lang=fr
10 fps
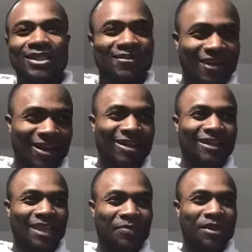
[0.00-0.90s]
Je vais
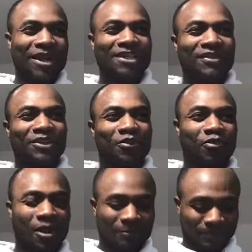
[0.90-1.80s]
racler tes pieds quand je vais te
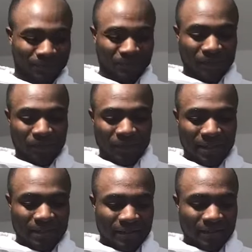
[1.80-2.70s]
voir.
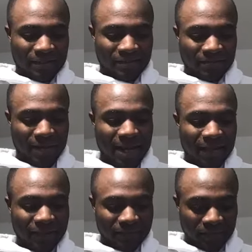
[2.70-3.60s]

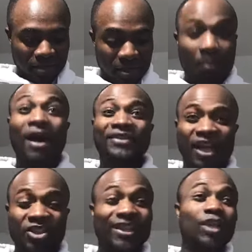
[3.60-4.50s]
Voilà.
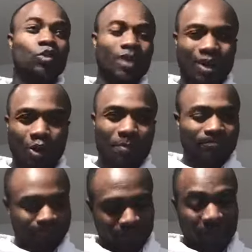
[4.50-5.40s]
Partagez dans tous les groupes.
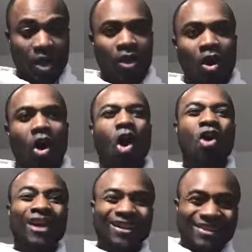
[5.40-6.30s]

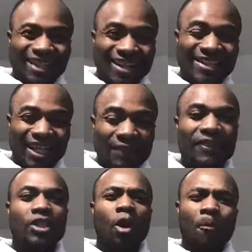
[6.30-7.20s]
Organisez les séances
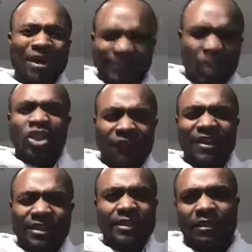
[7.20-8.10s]
vidéo parce que je veux
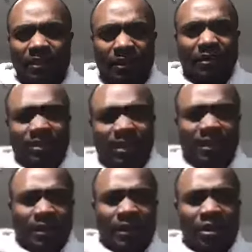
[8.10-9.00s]
dire
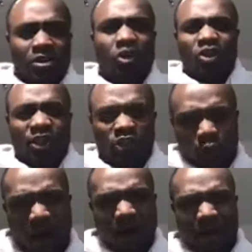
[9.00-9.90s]
que ce
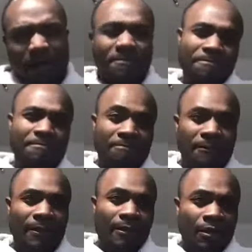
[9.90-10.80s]
soir, hein,
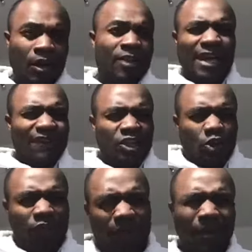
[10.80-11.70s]
ça va chauffer.